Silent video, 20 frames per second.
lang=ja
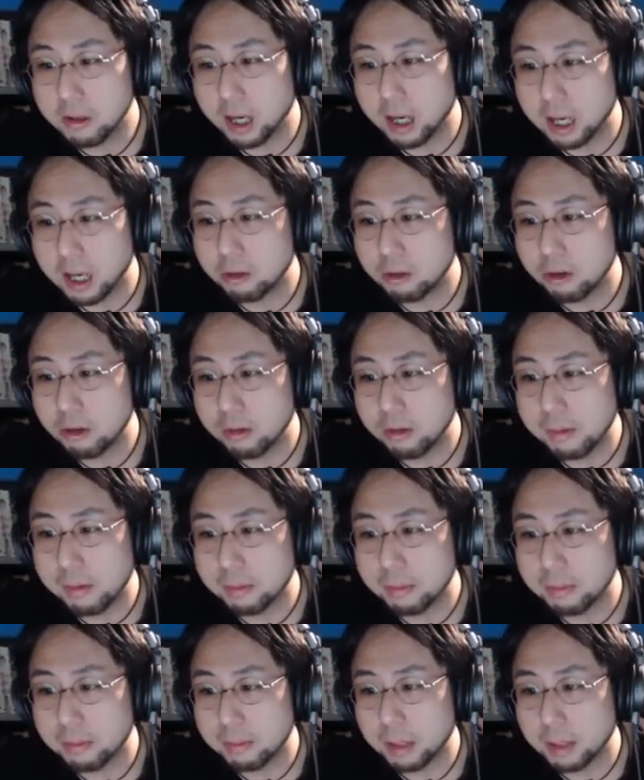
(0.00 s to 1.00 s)
木曜日
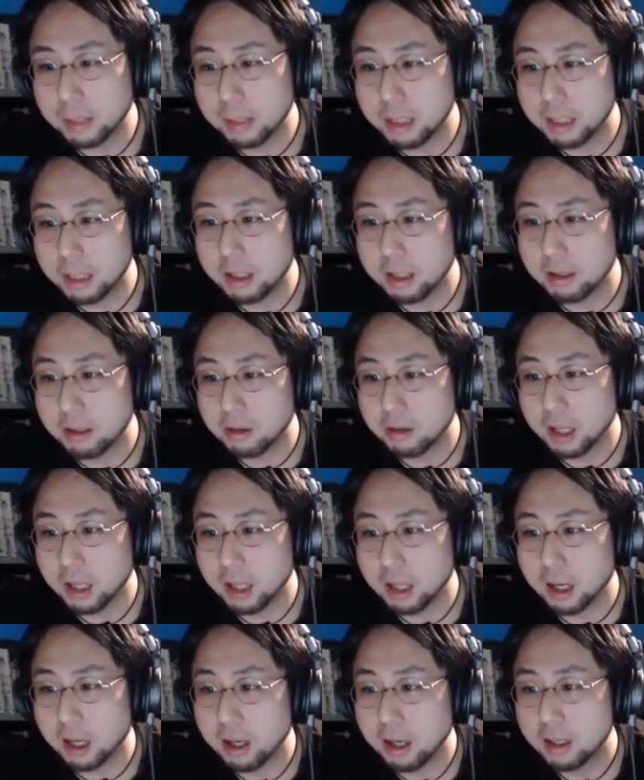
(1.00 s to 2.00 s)
アパート担当だから
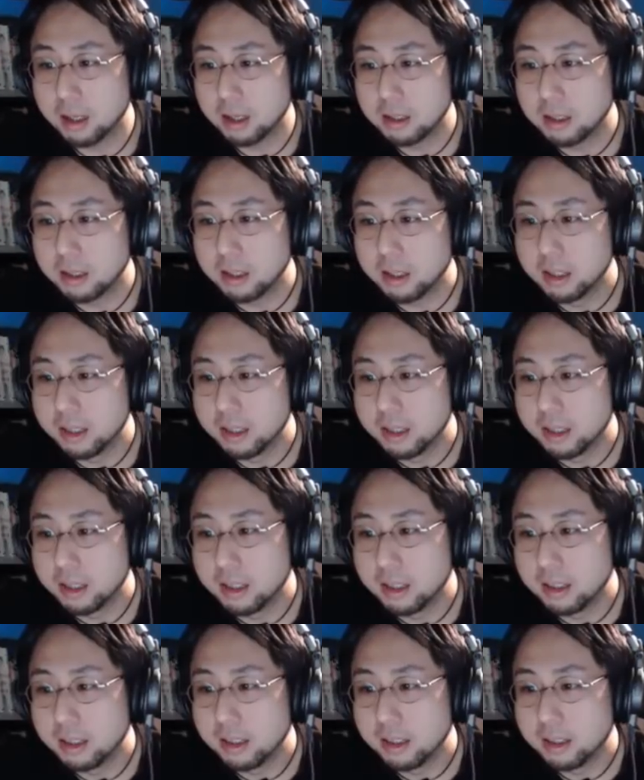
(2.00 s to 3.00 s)
ね。
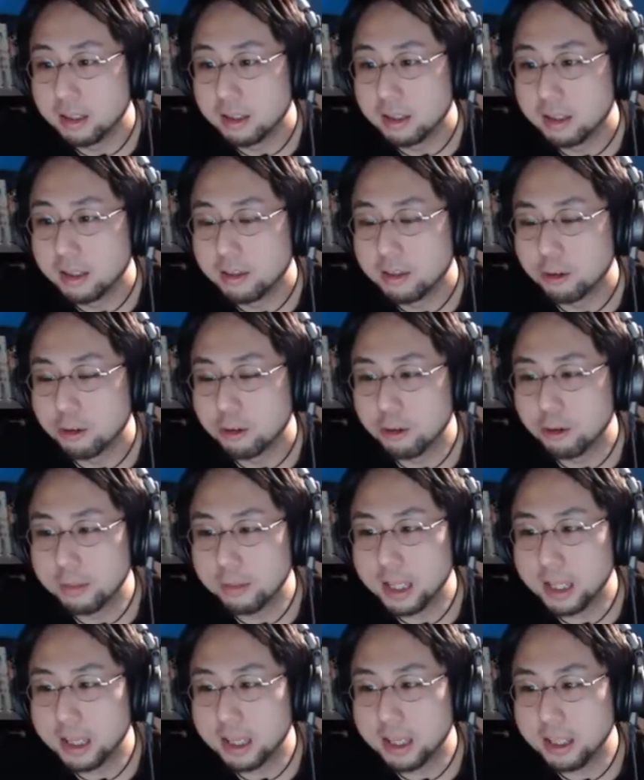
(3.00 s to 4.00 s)
そこまで
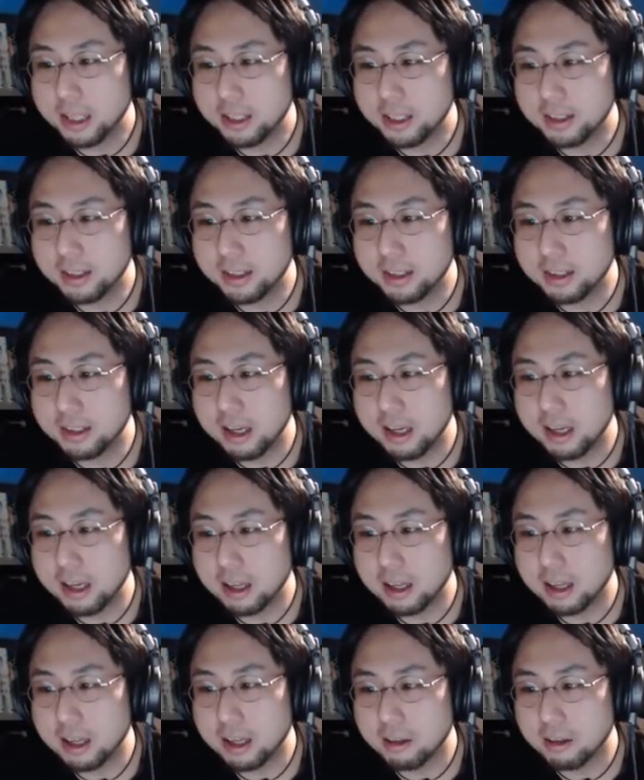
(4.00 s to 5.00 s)
気にしなくていいけ
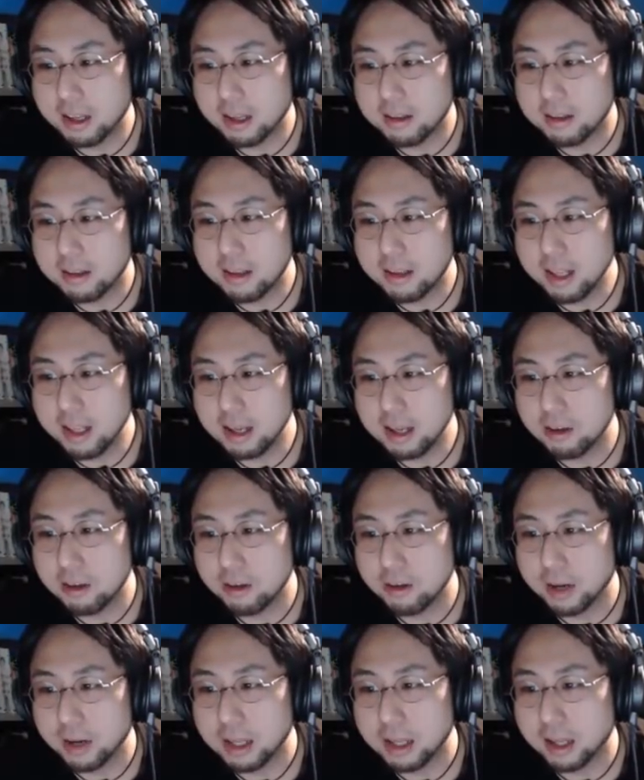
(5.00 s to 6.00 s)
どさ、好きな人に言わ
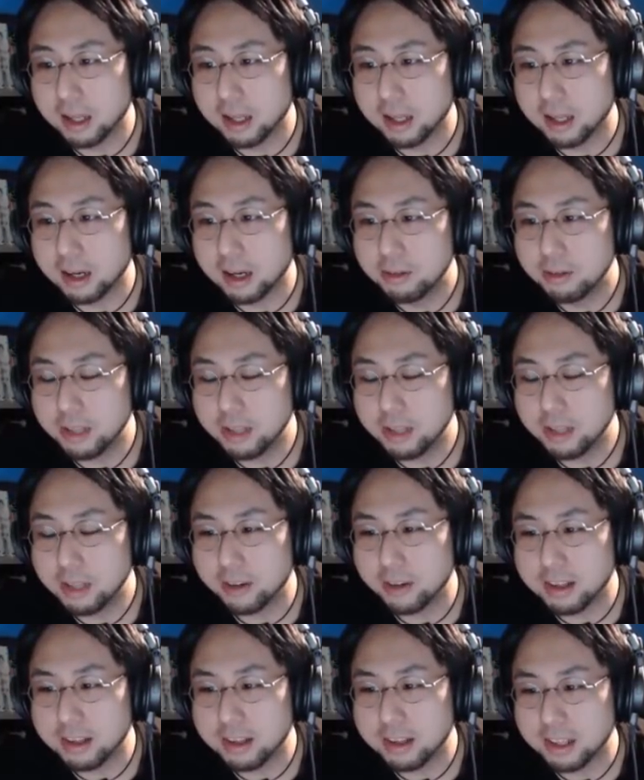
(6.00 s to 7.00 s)
れたら、普段は
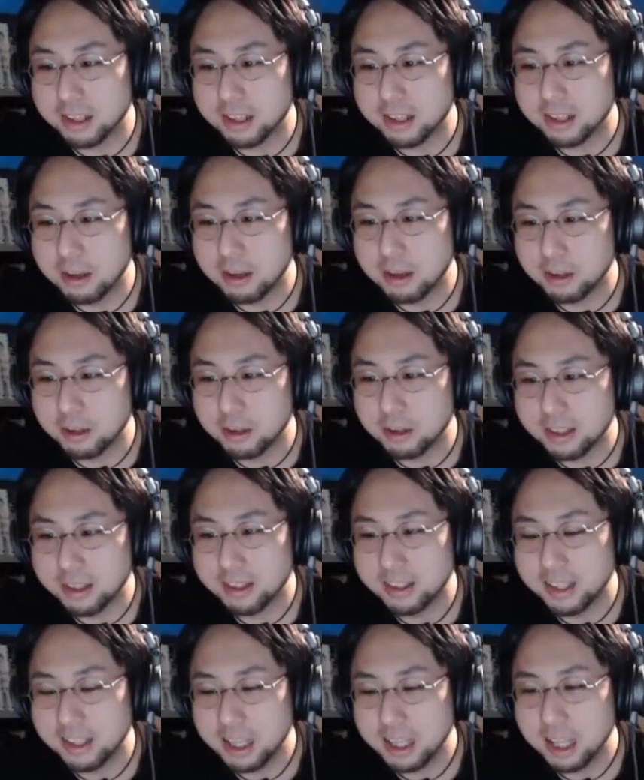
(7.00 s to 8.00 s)
臭くないよ。え、
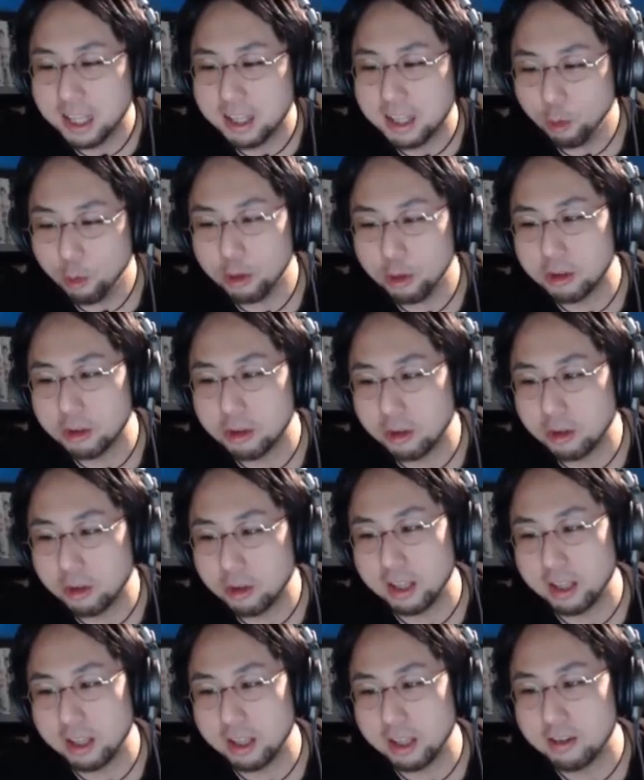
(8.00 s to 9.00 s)
なに？どういう時に
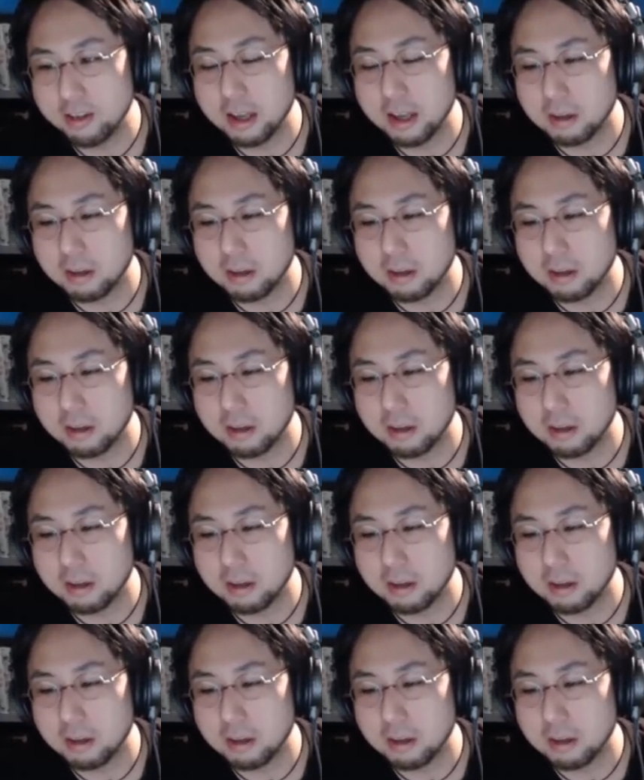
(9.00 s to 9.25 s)
臭いの？